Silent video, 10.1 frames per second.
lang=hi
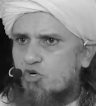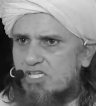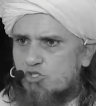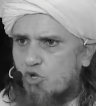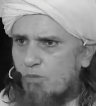जो
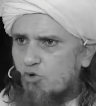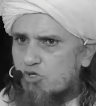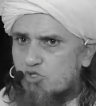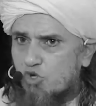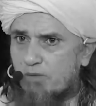इस जुल्म
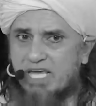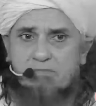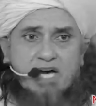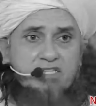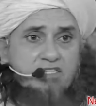को जुल्म
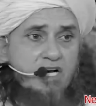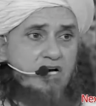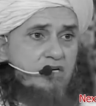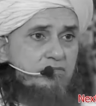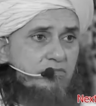नहीं मानता
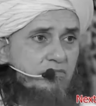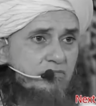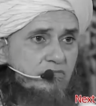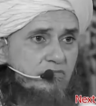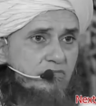
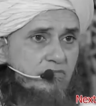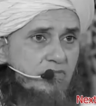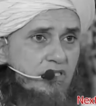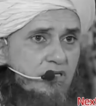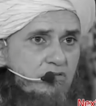
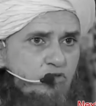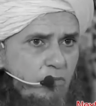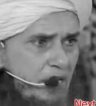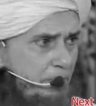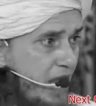वो
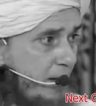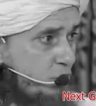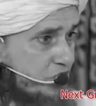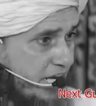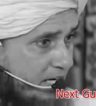भी अपने
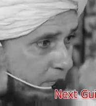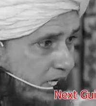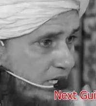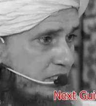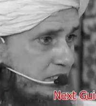आप को जहन्नम
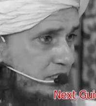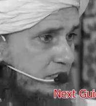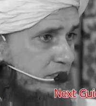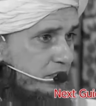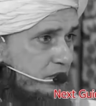में
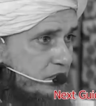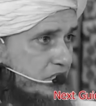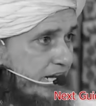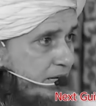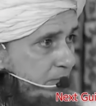
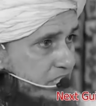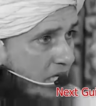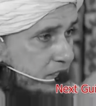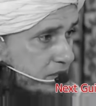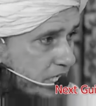जहन्नम में
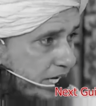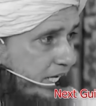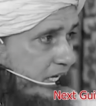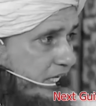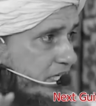जा,
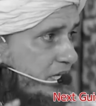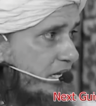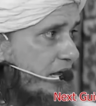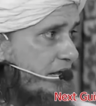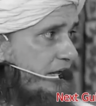जाने के लिए
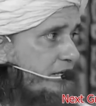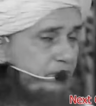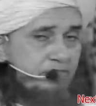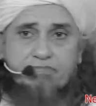तैयार कर रहा है